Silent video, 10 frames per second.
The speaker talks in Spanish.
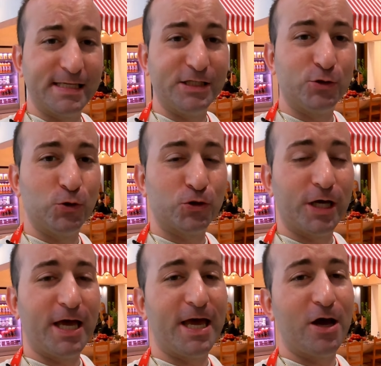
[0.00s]
y sus
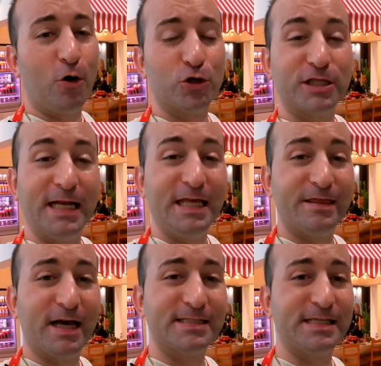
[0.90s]
eh,
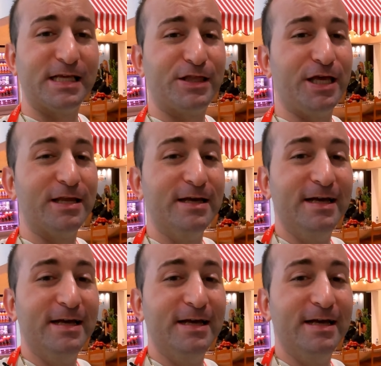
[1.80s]
hortalizas, es decir,